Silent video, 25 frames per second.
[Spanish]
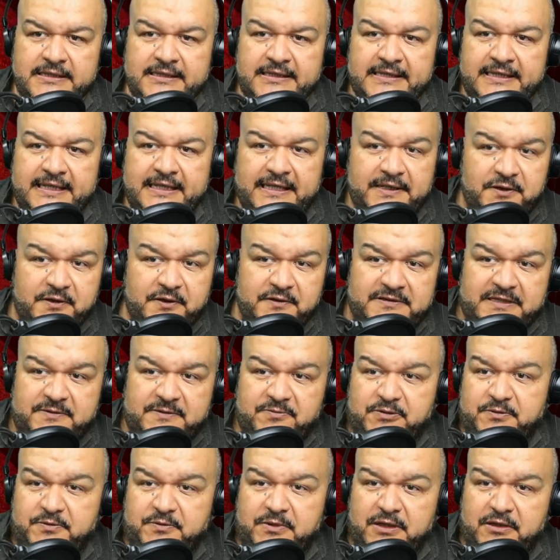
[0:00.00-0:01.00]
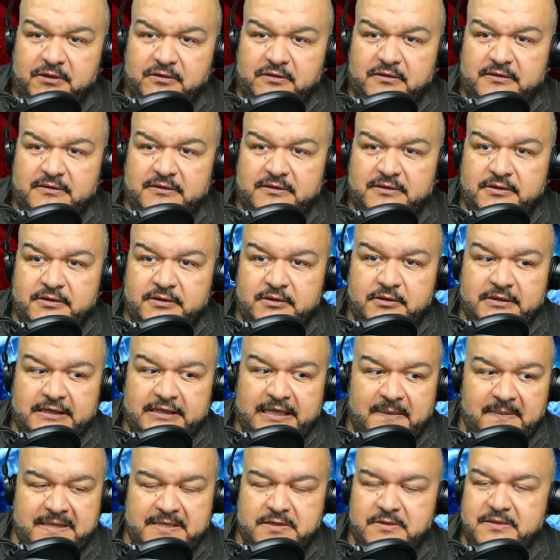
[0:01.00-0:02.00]
Entonces, pues bueno,
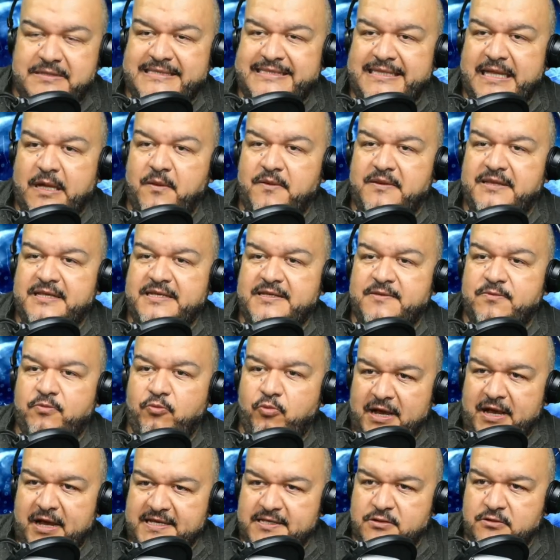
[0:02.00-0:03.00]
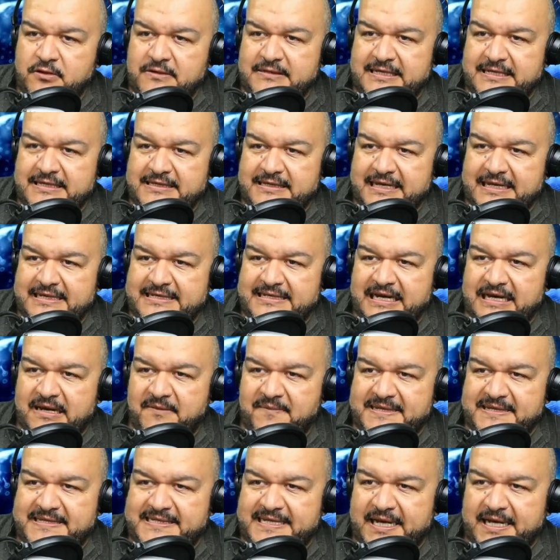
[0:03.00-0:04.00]
jamás mm, no ha estado dispuesto a sentarse en la
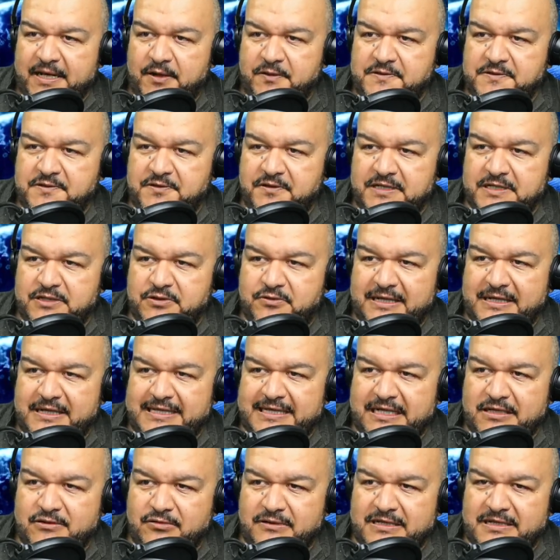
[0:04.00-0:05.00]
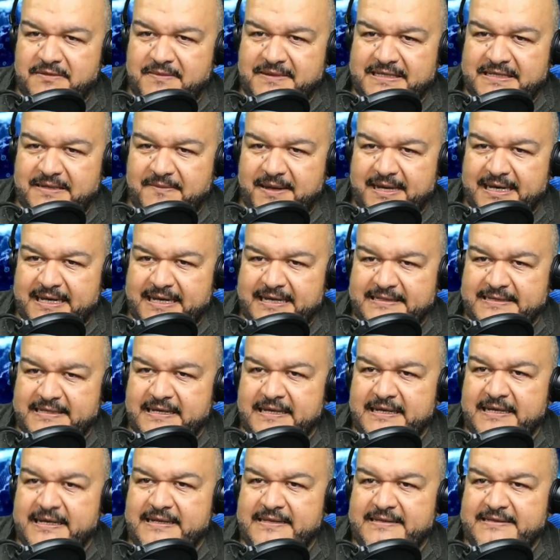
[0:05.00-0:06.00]
mesa de negociaciones durante las últimas semanas,
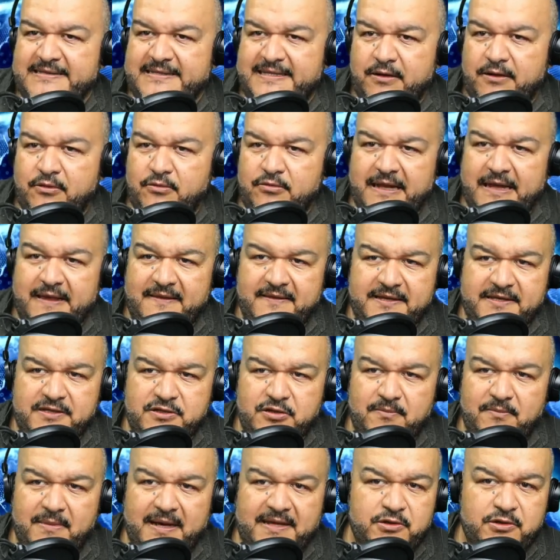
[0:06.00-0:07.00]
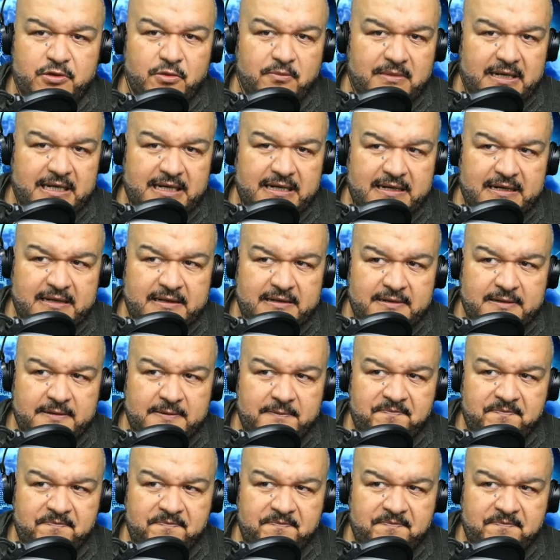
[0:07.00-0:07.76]
según ha dicho Matthew Miller,